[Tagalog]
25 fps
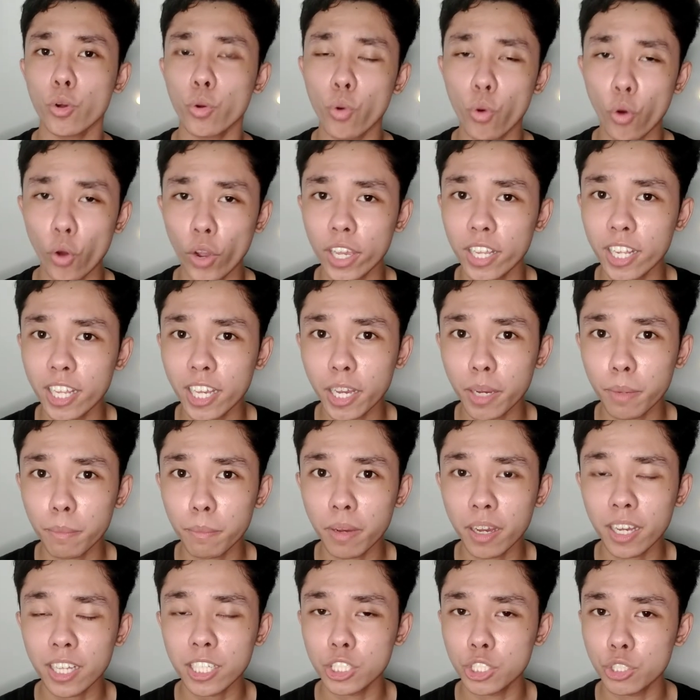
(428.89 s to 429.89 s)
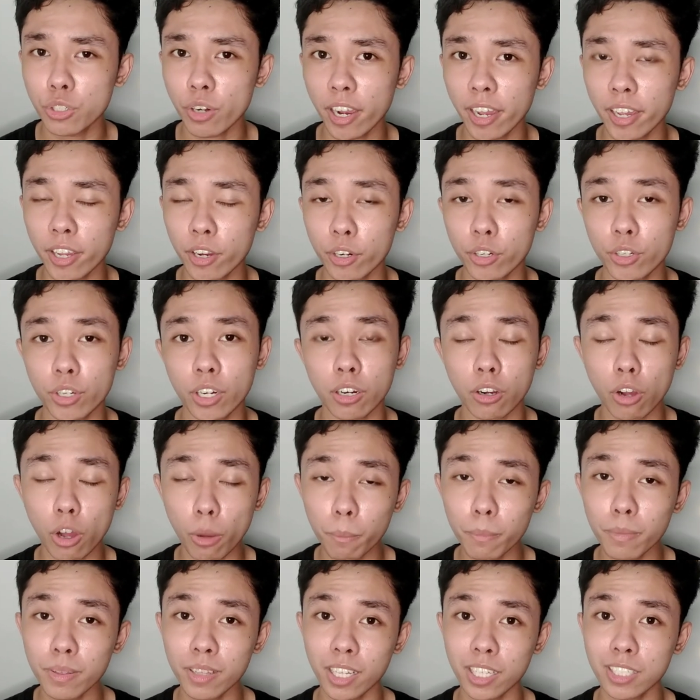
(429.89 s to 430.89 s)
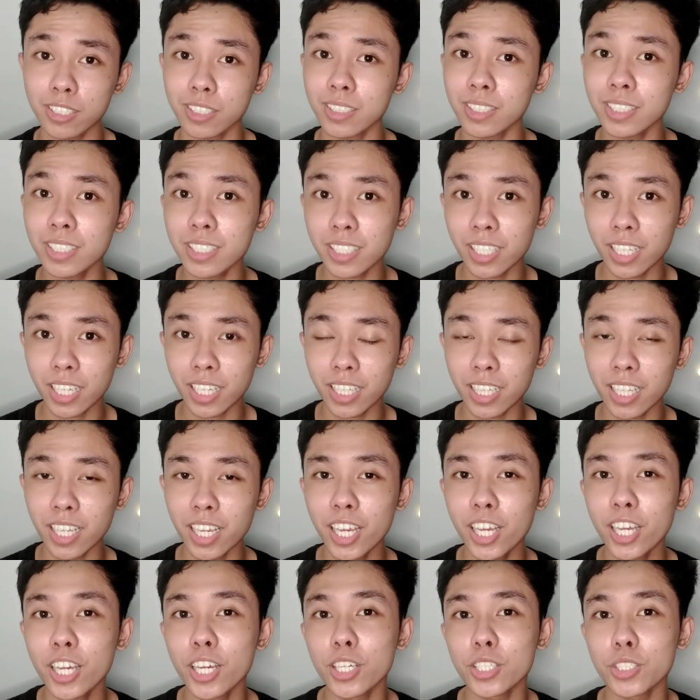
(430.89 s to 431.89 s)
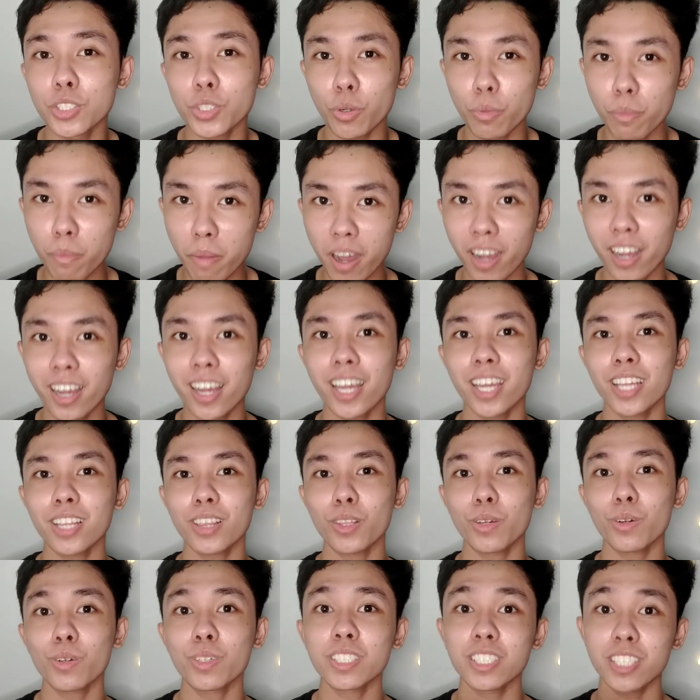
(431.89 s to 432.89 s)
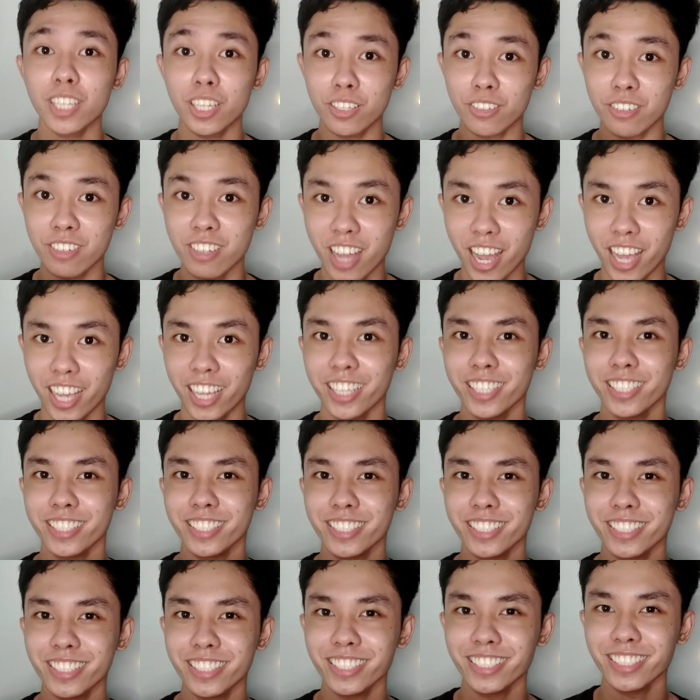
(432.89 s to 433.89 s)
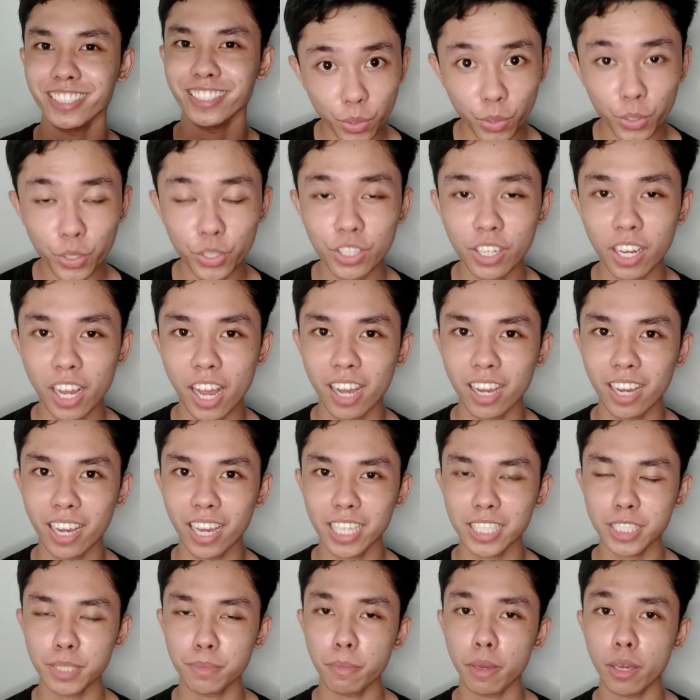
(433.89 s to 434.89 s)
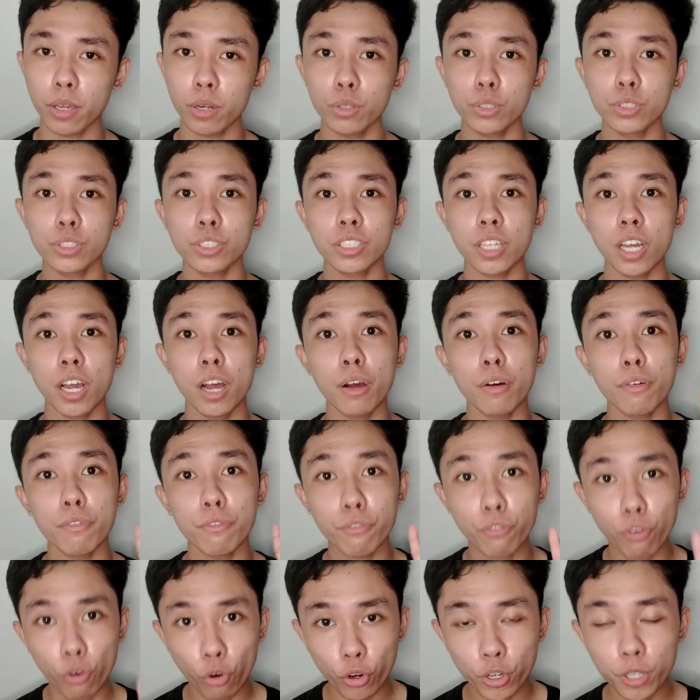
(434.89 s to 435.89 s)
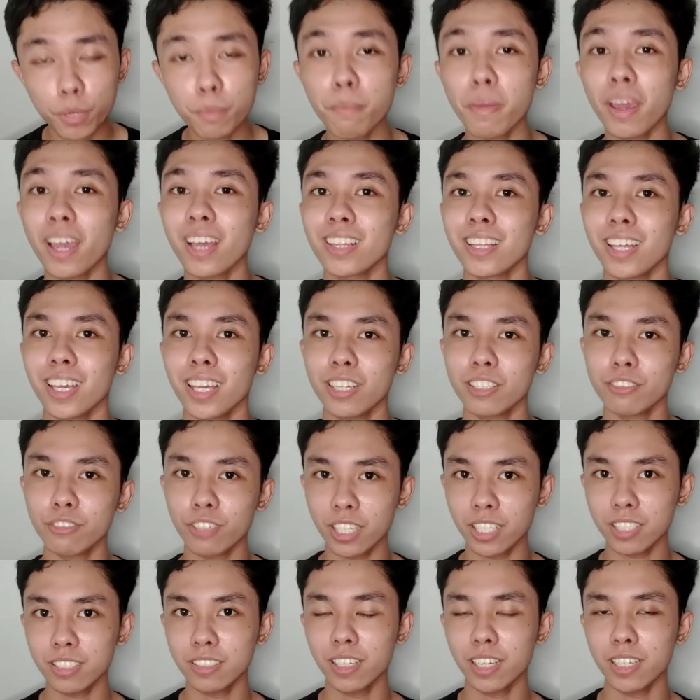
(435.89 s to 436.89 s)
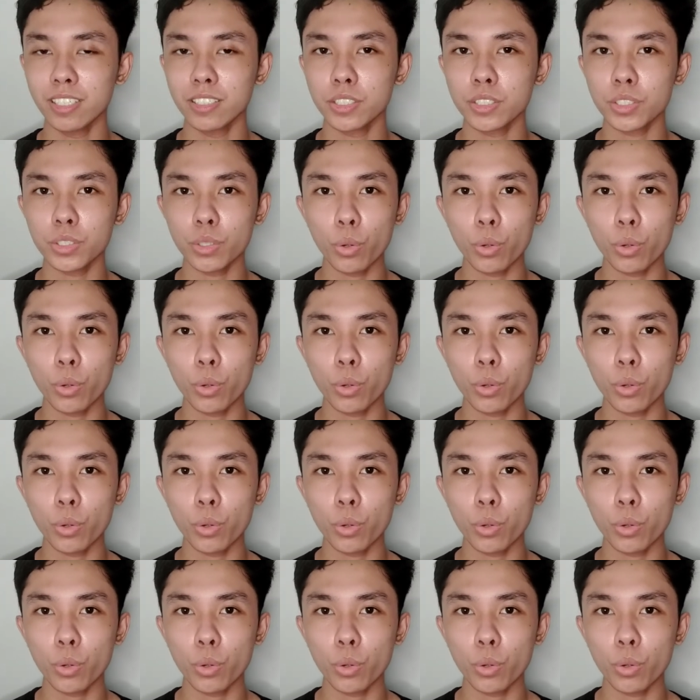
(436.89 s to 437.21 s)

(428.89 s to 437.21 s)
Kung oily ka man, dry, or a combination skin, so bagay ito sa'yo guys. So yun na nga guys, meron siyang four main ingredients.